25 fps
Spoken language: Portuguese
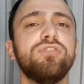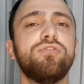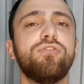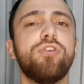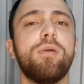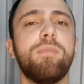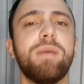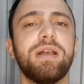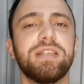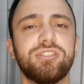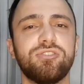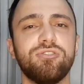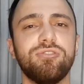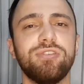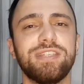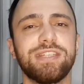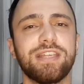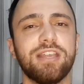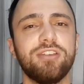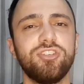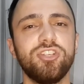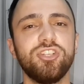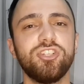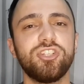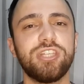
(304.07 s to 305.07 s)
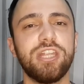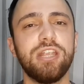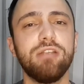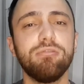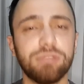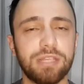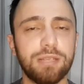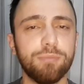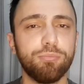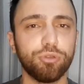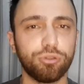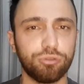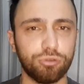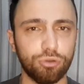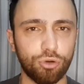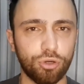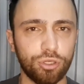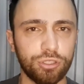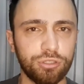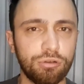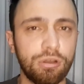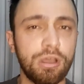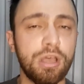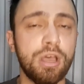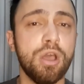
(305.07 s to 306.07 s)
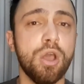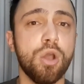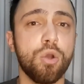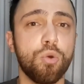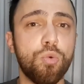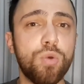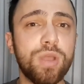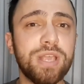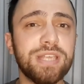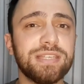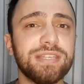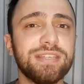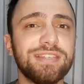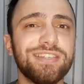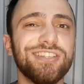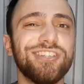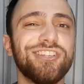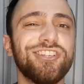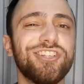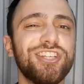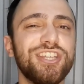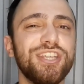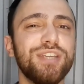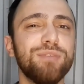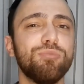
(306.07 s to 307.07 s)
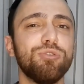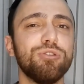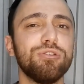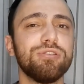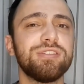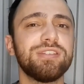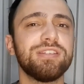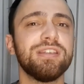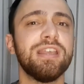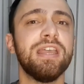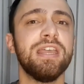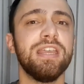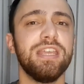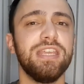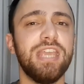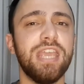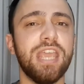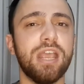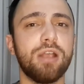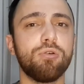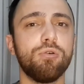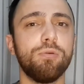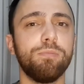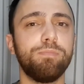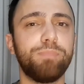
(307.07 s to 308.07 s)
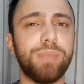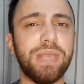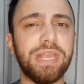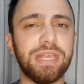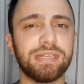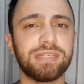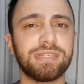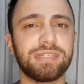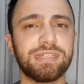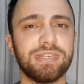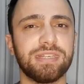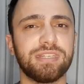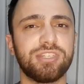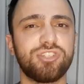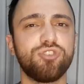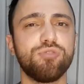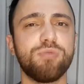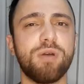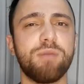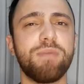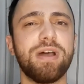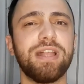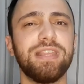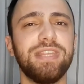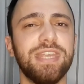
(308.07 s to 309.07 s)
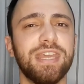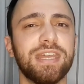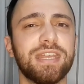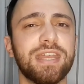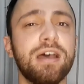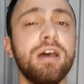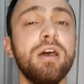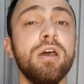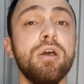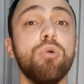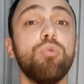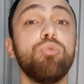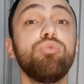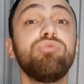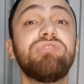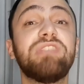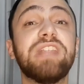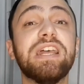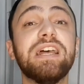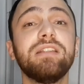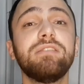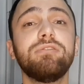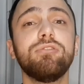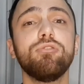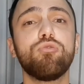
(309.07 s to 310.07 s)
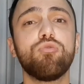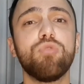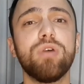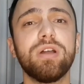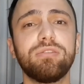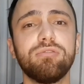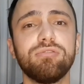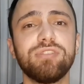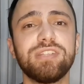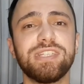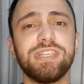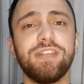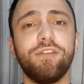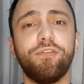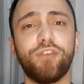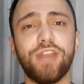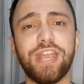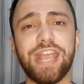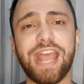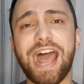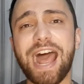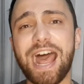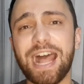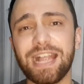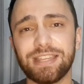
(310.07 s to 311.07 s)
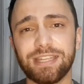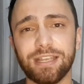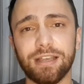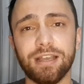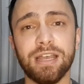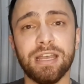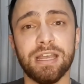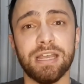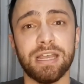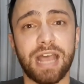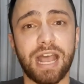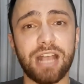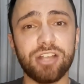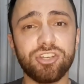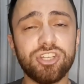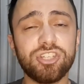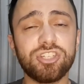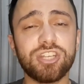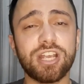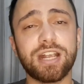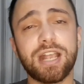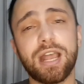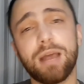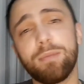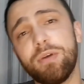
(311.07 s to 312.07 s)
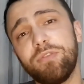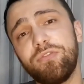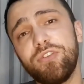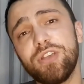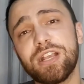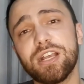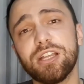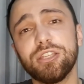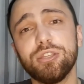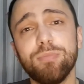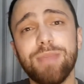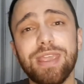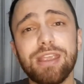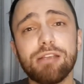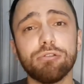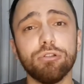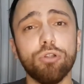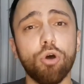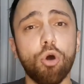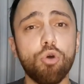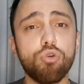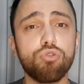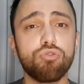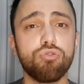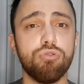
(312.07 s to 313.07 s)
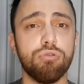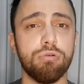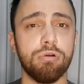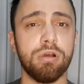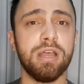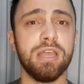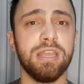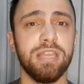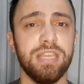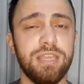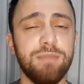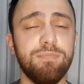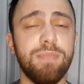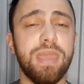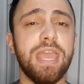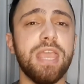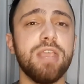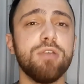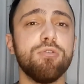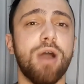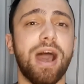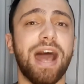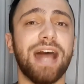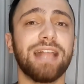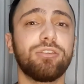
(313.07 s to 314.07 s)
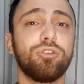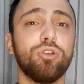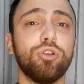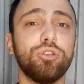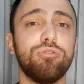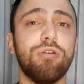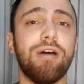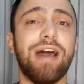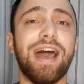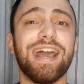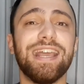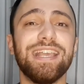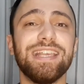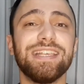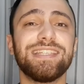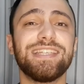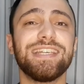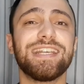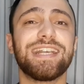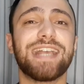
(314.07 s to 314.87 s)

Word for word: informações que a gente tem o tempo todo, com esses estímulos e recompensas de uma maneira um tanto quanto desenfreada, a gente acaba ficando meio louco em meio a todo a esse